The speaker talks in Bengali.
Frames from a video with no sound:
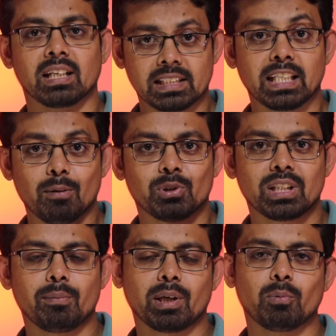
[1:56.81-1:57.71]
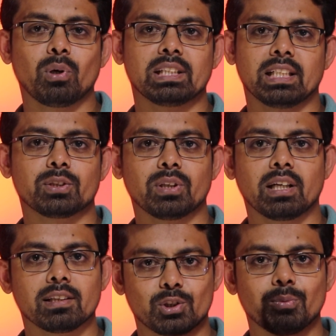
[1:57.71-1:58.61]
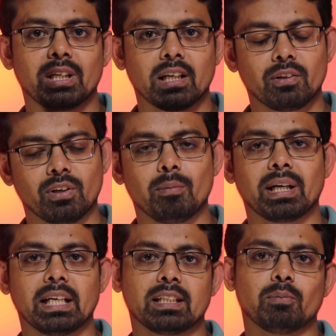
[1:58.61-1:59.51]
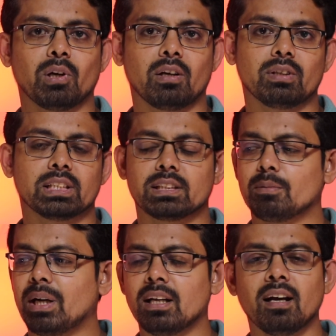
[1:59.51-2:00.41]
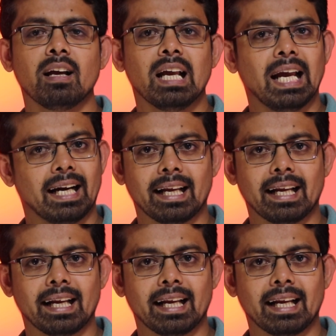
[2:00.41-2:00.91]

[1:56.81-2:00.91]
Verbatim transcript: ঠিক এমনটাই আমাকে বলেছে অ্যাকচুয়ালি কাস্টমার কেয়ার থেকে আমাকে এটাই বলা হয়েছে যে ভাইয়া এটা